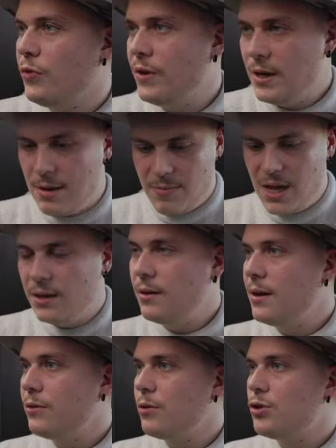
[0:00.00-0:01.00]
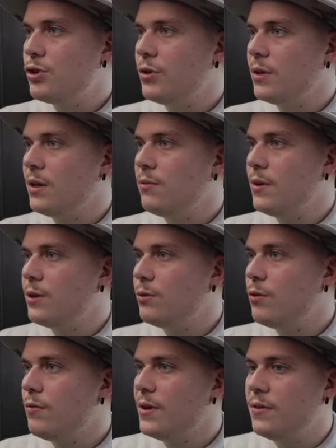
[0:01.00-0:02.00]
Bon, c'est de la merde là ce que je suis en train de faire, donc
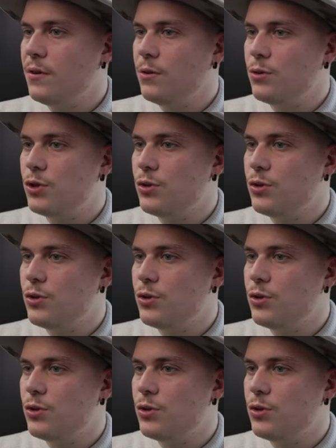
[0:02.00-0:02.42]
on va essayer autre